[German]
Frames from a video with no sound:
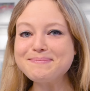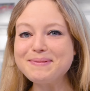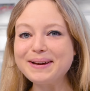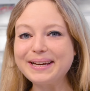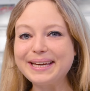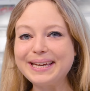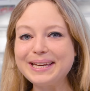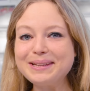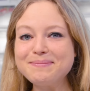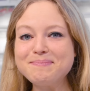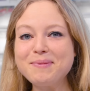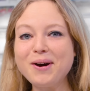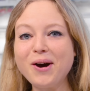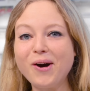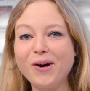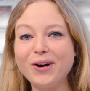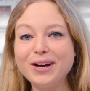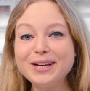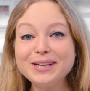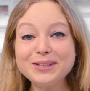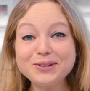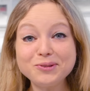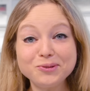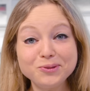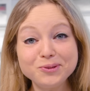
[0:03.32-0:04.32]
Paket bei
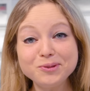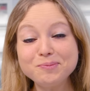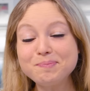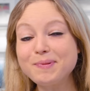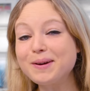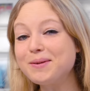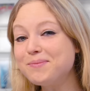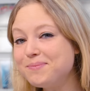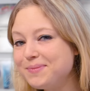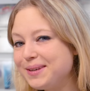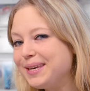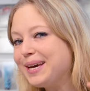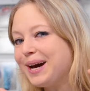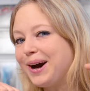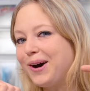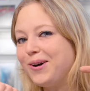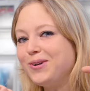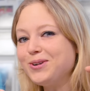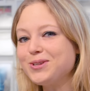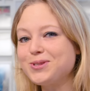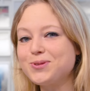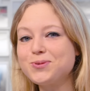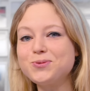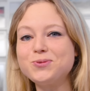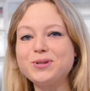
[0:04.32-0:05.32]
euch und bei mir
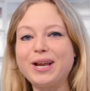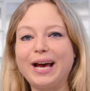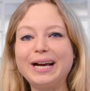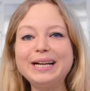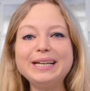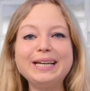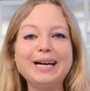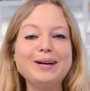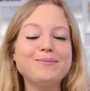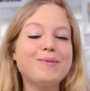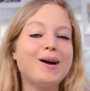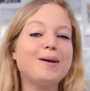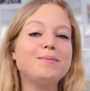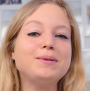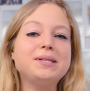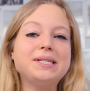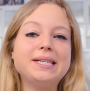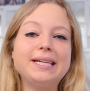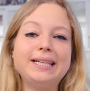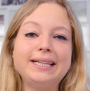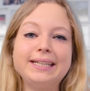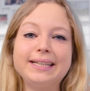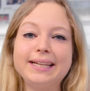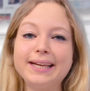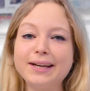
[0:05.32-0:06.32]
auch so gut ankam, habe ich die
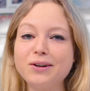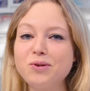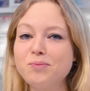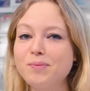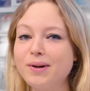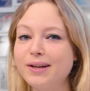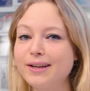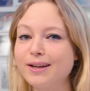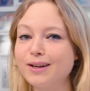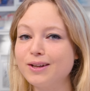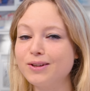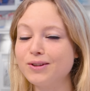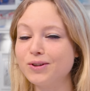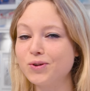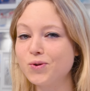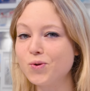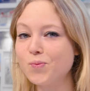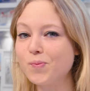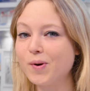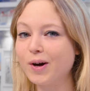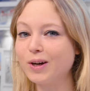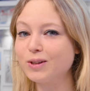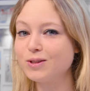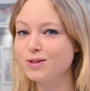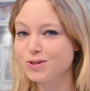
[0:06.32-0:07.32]
Linero mal nach einer
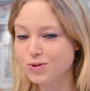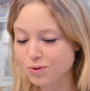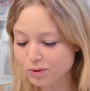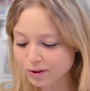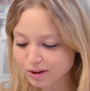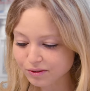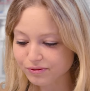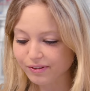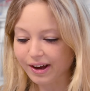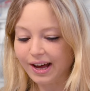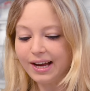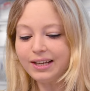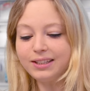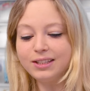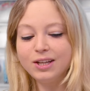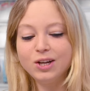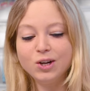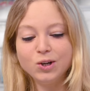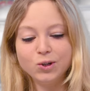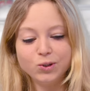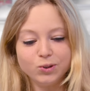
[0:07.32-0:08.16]
Kooperation gefragt.